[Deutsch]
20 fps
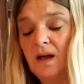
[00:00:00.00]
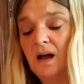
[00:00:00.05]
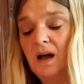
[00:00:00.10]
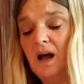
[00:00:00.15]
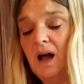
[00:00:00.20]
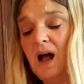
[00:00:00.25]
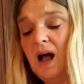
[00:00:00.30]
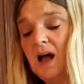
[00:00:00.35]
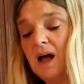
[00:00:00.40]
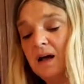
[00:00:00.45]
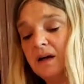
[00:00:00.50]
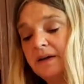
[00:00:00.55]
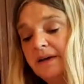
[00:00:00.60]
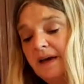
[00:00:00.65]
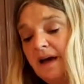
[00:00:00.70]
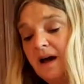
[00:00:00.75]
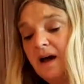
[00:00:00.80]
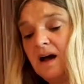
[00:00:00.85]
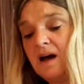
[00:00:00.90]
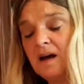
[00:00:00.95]
Ach
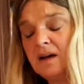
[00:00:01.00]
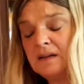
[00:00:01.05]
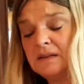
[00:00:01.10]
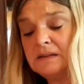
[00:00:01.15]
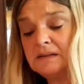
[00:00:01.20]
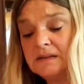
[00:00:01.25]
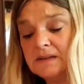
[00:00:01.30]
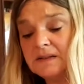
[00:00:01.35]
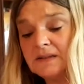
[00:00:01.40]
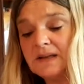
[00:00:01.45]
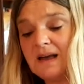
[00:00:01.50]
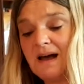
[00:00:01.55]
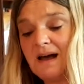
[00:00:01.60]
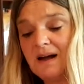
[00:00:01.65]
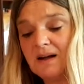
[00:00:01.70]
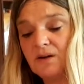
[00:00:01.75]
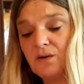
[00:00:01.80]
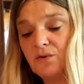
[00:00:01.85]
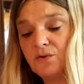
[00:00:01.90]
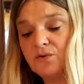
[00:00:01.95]
ja
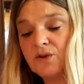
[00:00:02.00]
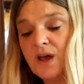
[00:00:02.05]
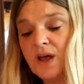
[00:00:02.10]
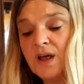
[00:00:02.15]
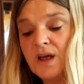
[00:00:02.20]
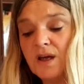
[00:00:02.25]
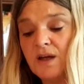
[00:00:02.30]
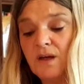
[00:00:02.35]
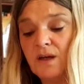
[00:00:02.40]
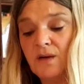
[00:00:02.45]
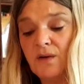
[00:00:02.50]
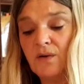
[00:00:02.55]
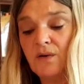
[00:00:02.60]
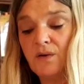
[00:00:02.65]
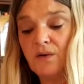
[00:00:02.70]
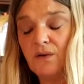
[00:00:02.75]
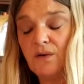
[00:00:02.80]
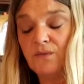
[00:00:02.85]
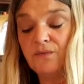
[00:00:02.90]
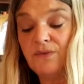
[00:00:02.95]
sagen und
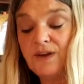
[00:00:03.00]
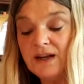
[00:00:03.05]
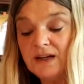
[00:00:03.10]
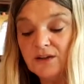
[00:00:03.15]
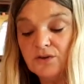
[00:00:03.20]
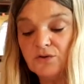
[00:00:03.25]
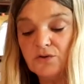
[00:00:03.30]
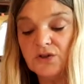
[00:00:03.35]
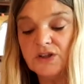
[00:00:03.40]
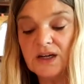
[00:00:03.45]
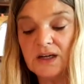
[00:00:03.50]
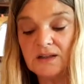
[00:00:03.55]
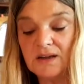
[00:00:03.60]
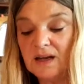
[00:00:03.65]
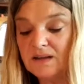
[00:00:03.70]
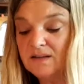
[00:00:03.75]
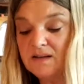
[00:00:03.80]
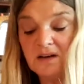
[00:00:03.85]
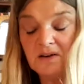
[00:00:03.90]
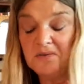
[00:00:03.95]
wild
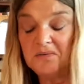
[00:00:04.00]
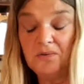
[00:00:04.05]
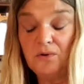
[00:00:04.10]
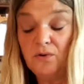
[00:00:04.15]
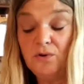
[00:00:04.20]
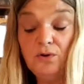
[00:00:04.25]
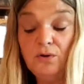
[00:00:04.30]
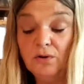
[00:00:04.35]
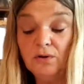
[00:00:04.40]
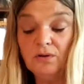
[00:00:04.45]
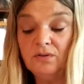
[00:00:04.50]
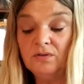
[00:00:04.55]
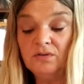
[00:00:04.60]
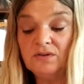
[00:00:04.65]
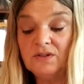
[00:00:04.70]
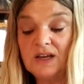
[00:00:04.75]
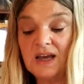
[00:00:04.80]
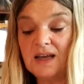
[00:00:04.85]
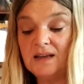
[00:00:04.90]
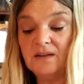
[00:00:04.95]
durcheinander
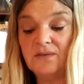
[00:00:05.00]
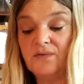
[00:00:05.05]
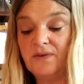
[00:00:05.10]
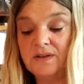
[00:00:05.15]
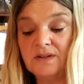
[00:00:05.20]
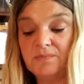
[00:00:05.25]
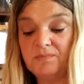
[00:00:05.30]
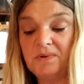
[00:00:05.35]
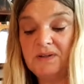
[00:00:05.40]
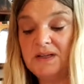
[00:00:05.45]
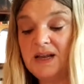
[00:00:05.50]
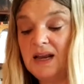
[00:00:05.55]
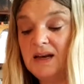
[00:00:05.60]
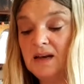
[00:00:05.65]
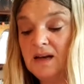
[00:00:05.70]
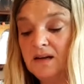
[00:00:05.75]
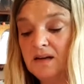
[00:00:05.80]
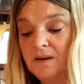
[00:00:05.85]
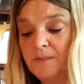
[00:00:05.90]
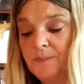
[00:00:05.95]
irgendetwas
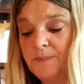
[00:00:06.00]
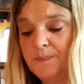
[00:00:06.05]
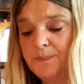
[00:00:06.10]
benennen.